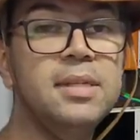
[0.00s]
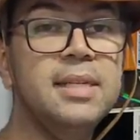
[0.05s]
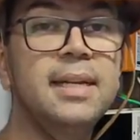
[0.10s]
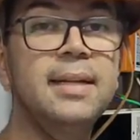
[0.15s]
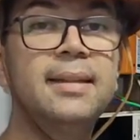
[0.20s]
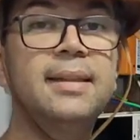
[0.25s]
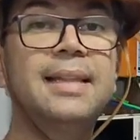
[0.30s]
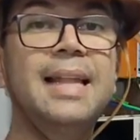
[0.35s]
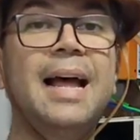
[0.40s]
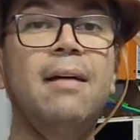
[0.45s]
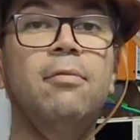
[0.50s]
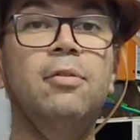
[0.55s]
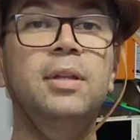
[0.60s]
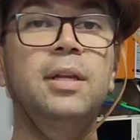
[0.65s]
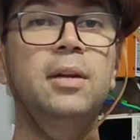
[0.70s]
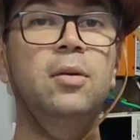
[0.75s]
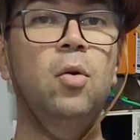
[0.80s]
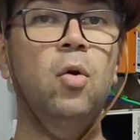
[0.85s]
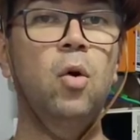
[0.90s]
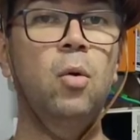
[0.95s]
um centavo
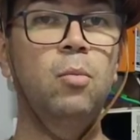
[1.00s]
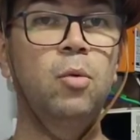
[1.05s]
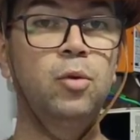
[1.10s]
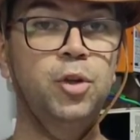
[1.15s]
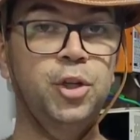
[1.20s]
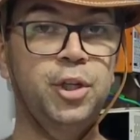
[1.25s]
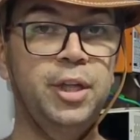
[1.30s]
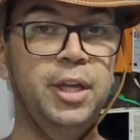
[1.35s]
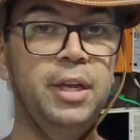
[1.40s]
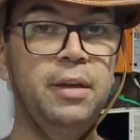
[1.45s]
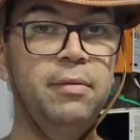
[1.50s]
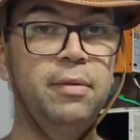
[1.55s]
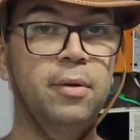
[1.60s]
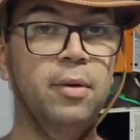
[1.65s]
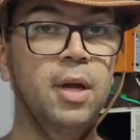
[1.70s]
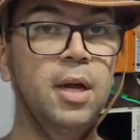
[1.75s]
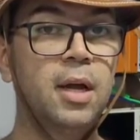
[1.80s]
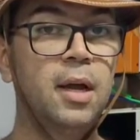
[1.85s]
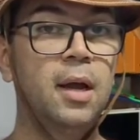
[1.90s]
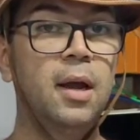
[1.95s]
de
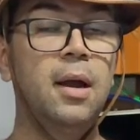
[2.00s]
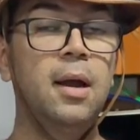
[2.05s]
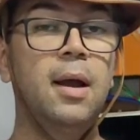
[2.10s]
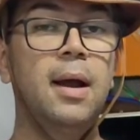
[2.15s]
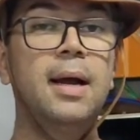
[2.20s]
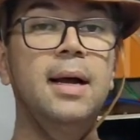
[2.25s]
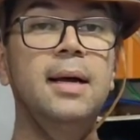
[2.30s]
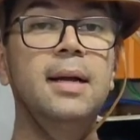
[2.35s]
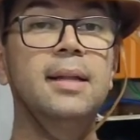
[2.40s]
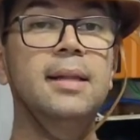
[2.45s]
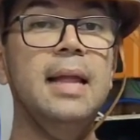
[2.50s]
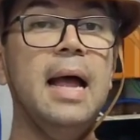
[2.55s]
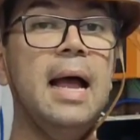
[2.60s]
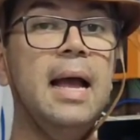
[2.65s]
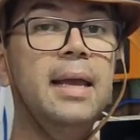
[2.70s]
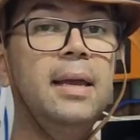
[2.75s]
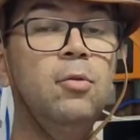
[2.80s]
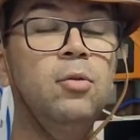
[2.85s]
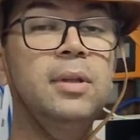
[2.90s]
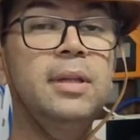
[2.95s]
combustível? Andar
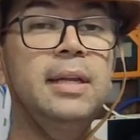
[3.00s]
aí